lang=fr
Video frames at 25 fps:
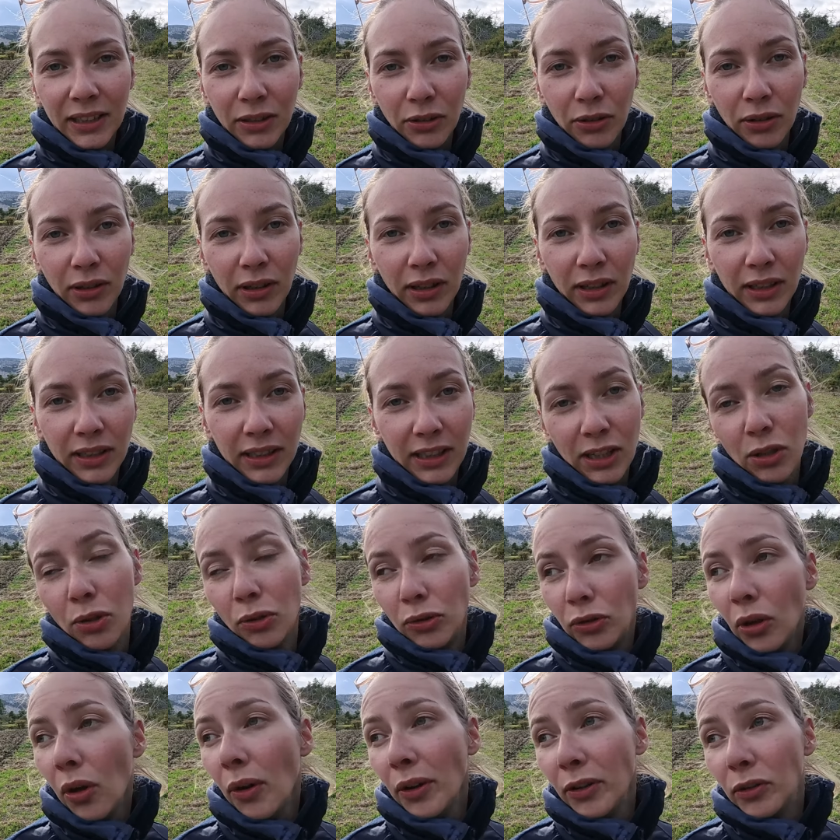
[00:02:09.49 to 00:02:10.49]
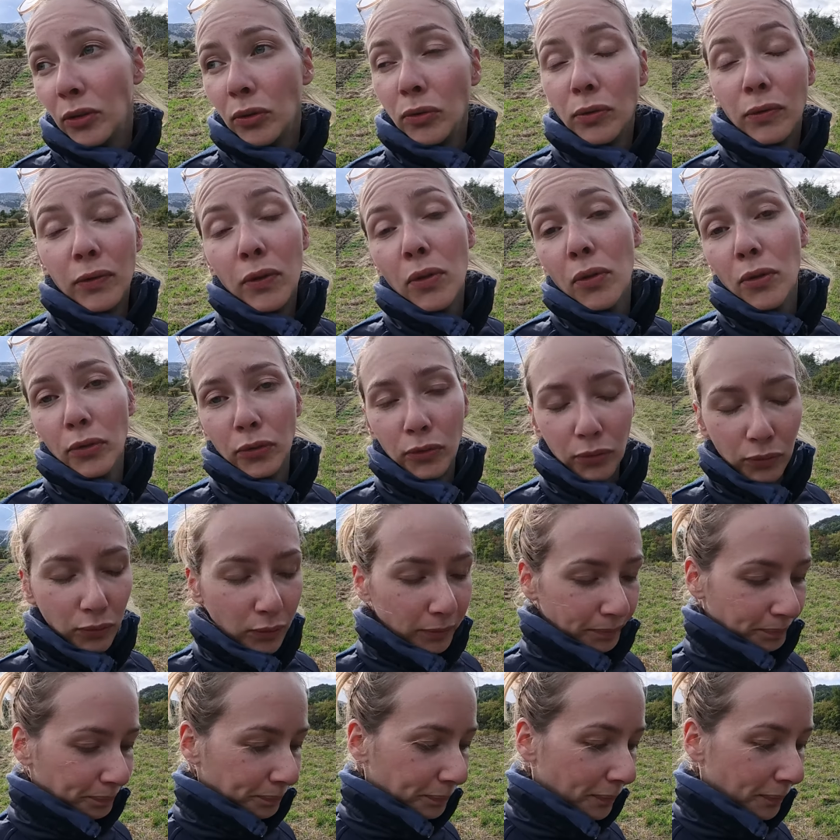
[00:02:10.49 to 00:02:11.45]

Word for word: le temps est de nouveau doux.